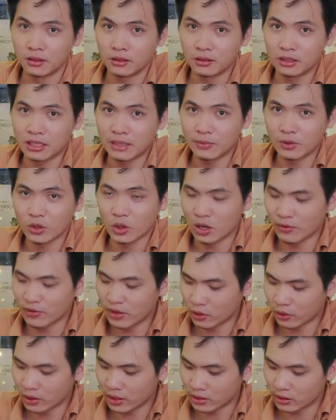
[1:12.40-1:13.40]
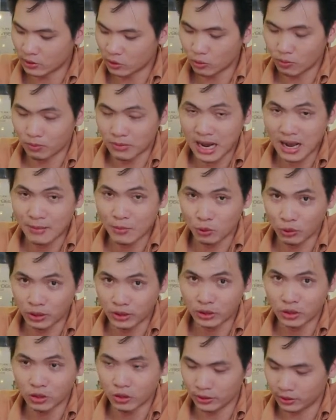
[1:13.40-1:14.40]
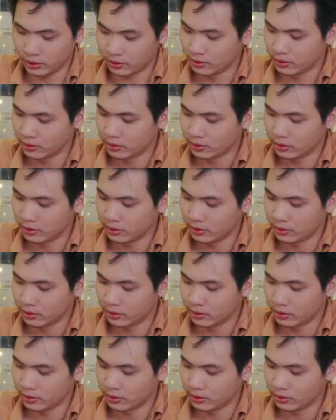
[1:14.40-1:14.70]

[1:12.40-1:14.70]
Thế em nói về con này sử dụng đa mục đích thôi,